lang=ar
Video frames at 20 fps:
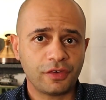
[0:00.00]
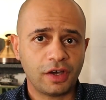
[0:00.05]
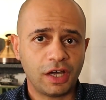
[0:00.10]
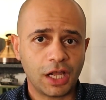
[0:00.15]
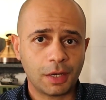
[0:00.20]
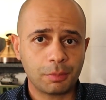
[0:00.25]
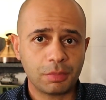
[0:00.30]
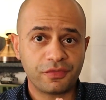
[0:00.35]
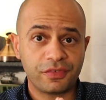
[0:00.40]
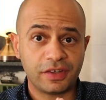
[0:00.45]
في
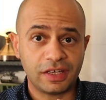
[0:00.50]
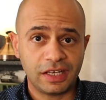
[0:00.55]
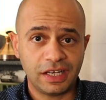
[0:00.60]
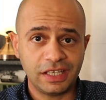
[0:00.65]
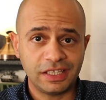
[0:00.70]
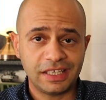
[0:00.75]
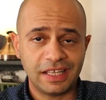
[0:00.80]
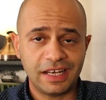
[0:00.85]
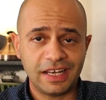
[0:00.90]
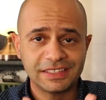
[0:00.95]
حرب
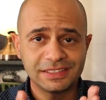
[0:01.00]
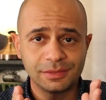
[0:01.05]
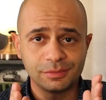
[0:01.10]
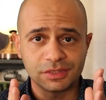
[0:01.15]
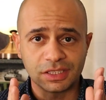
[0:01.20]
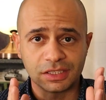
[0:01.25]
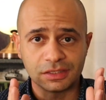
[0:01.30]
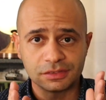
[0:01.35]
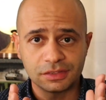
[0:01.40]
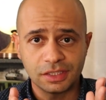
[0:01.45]
فعلية
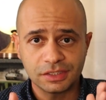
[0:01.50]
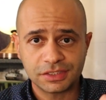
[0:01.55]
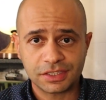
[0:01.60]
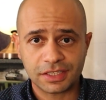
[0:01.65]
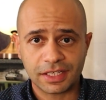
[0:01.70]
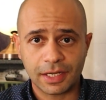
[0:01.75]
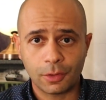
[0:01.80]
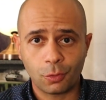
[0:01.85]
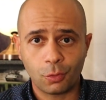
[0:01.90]
لازم تنتصر